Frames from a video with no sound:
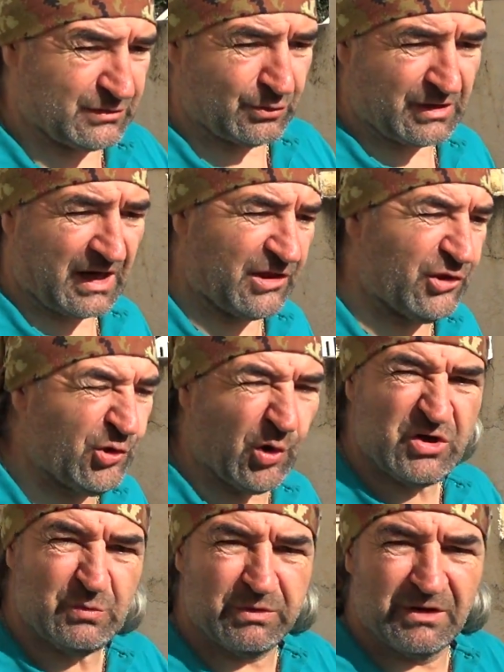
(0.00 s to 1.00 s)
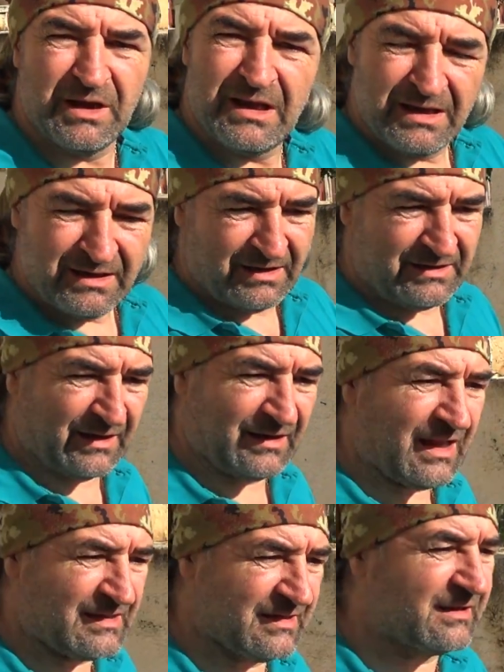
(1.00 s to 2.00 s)
С утра дождь был,
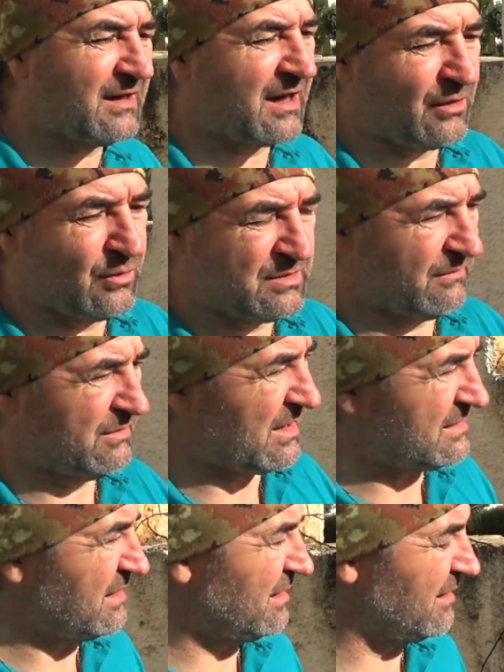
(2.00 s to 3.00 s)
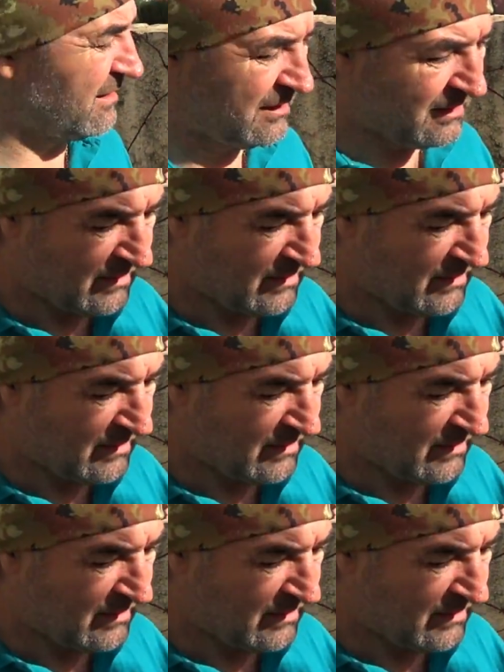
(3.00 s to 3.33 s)
13 градусов. Сейчас, наверное,